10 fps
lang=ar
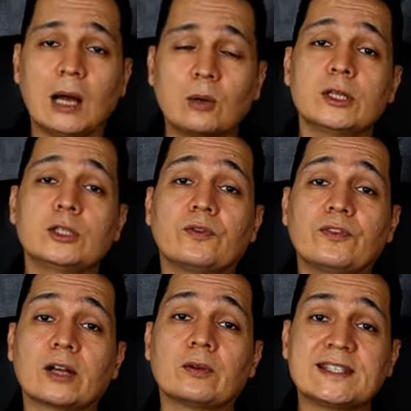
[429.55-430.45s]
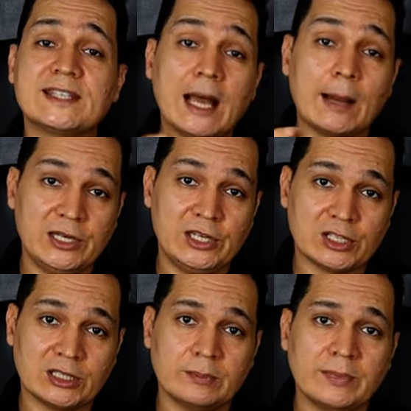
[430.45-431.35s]
أو راديو فريكونسي
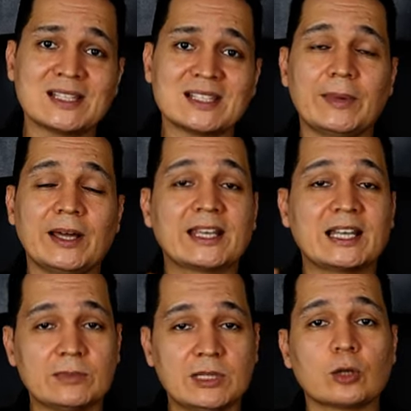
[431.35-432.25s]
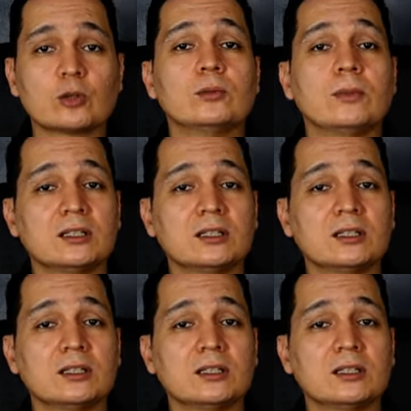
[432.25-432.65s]
أبليشن بس طبعا الكلام ده برضو